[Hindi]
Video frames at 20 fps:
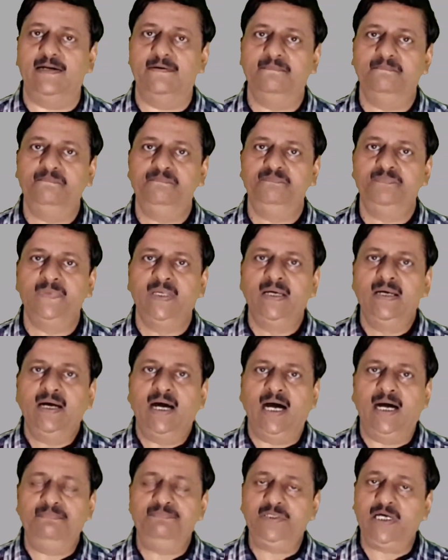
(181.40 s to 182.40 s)
है
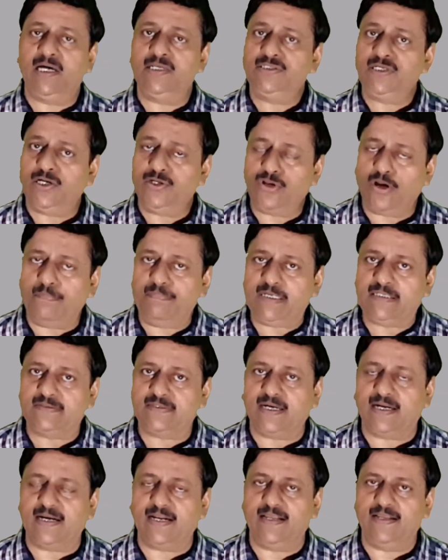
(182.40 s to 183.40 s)
आप चार चार टॉपिक्स
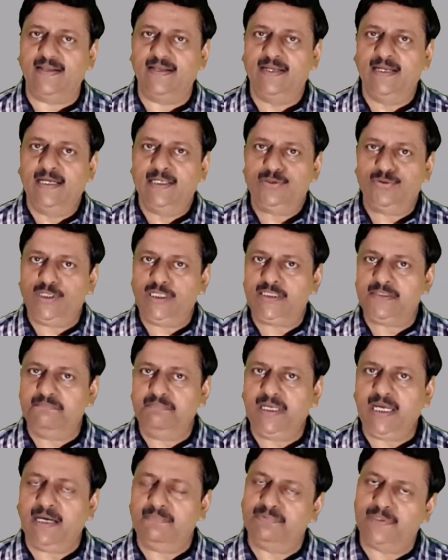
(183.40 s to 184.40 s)
कर रहे हैं तो
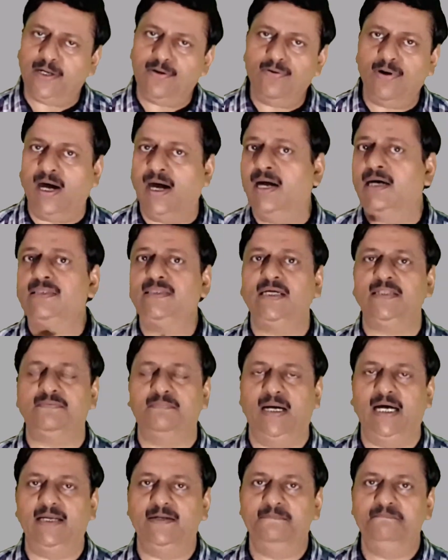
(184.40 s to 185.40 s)
इसमें आप ज़रूर हाथ
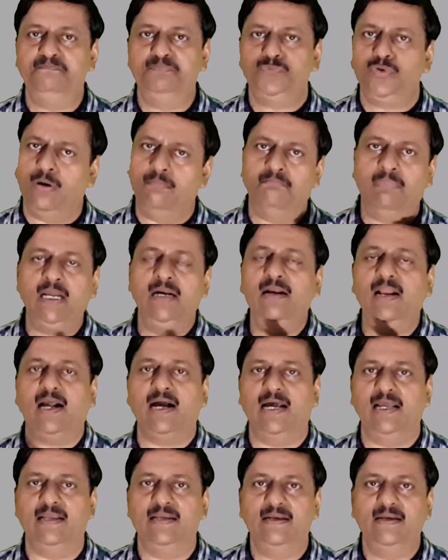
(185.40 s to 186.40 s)
आजमाएं थोड़ा मन
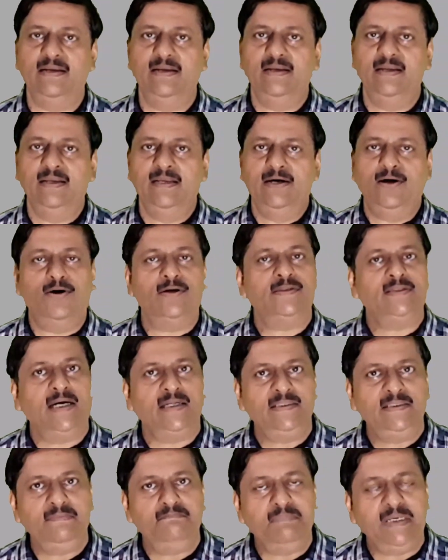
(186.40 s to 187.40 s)
लगाएं और
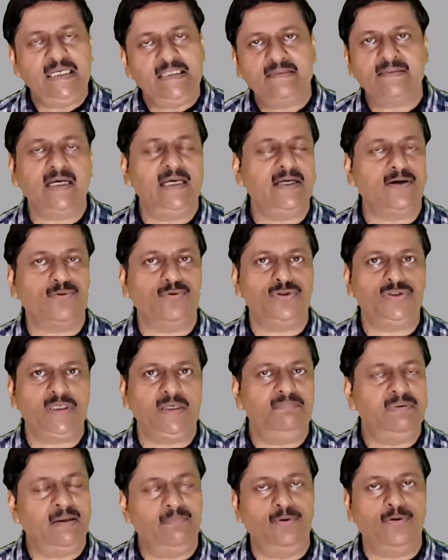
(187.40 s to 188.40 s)
साथ ही मेंस का ये
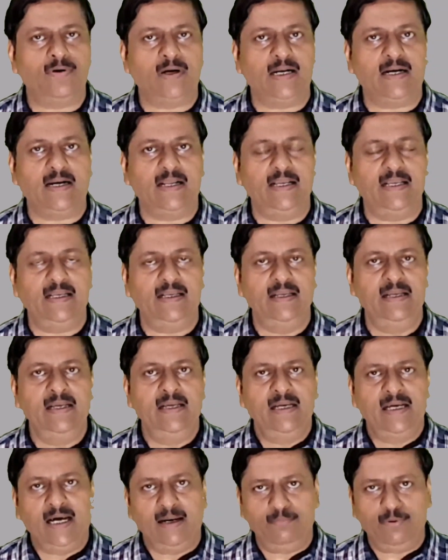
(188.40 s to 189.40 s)
क्वेश्चन भी हम लोग कर रहे हैं
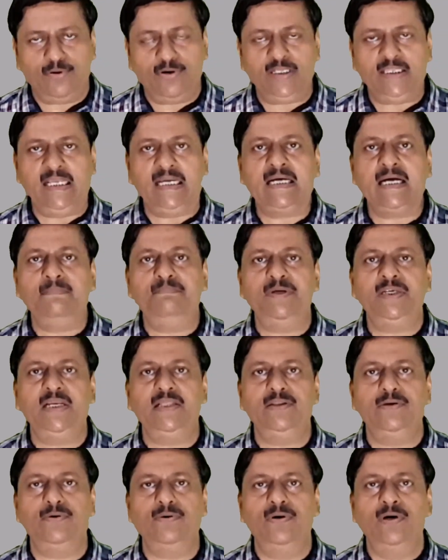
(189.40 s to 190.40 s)
हम लोगों ने देखा पिछले
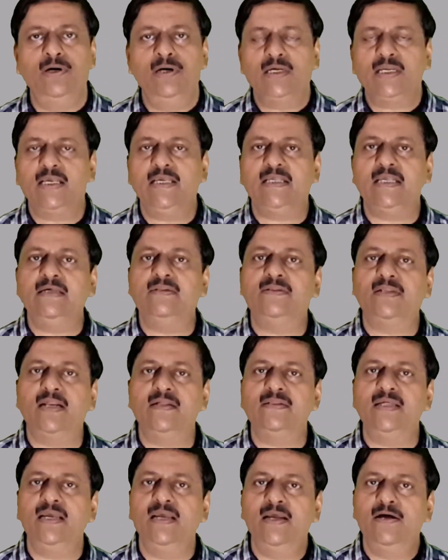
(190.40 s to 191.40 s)
दिनों कि किस
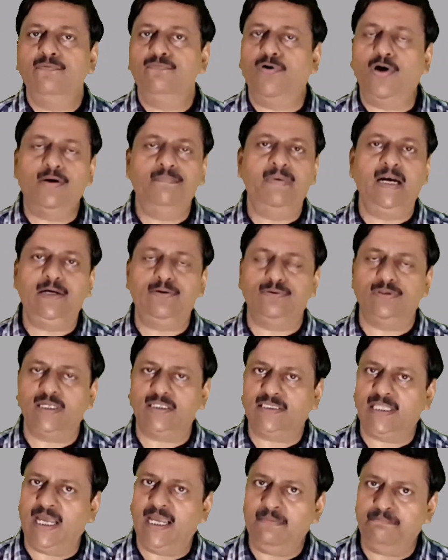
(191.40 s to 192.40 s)
तरह से फॉर्मेट हो
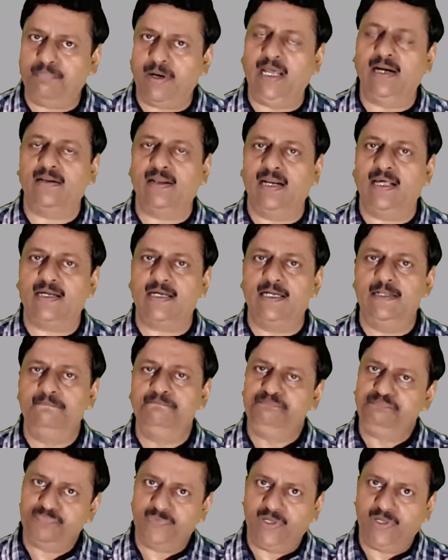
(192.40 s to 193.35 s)
सकता है पाल कला का